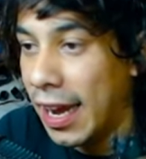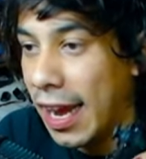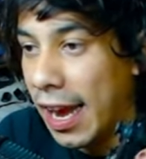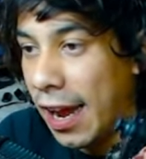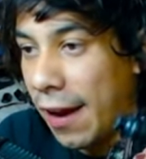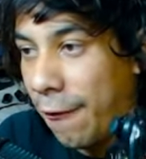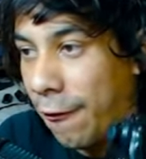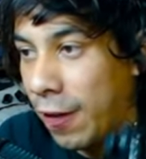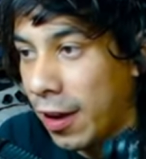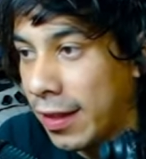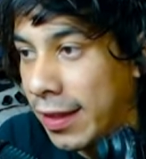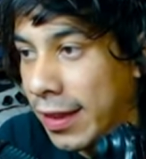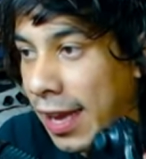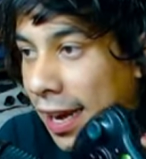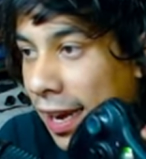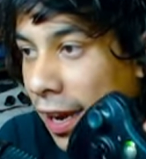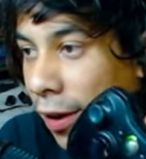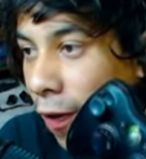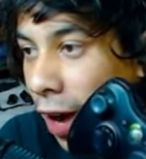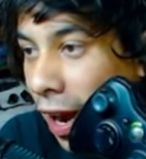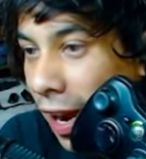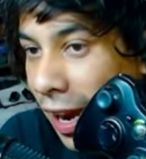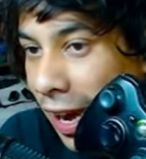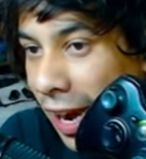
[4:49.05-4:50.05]
En freestyle
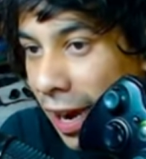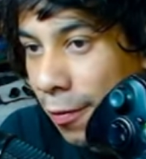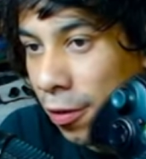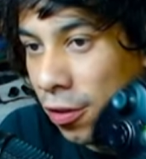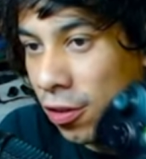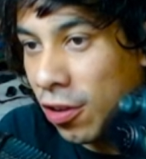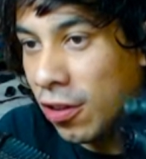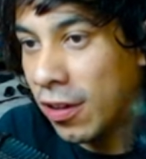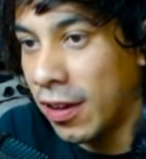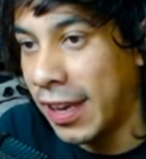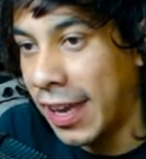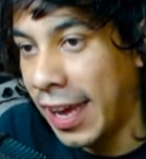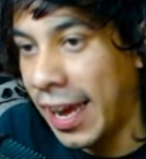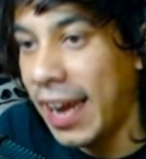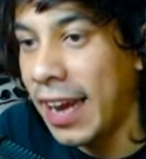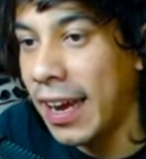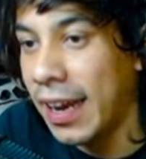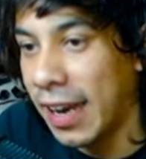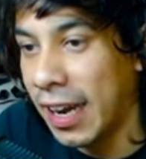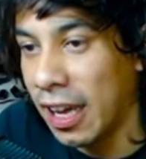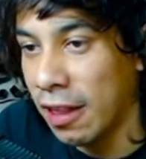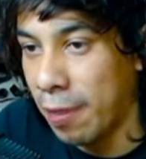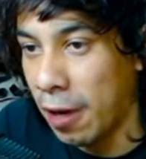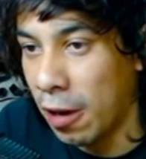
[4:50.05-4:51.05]
igual el botón Y, que
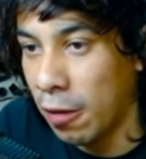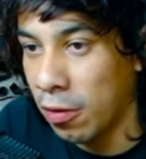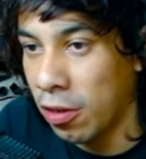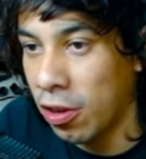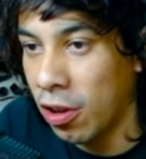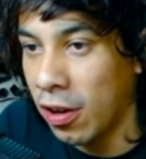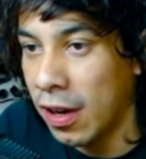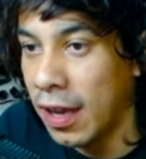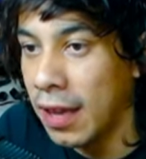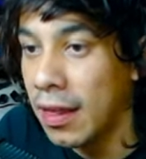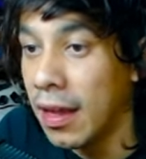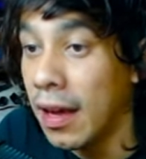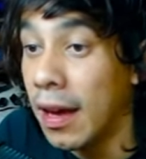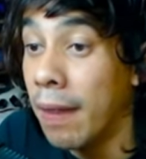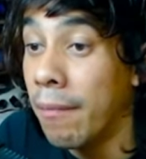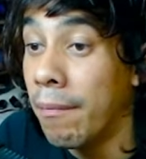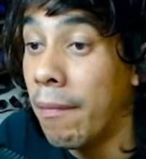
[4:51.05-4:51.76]
es para opciones,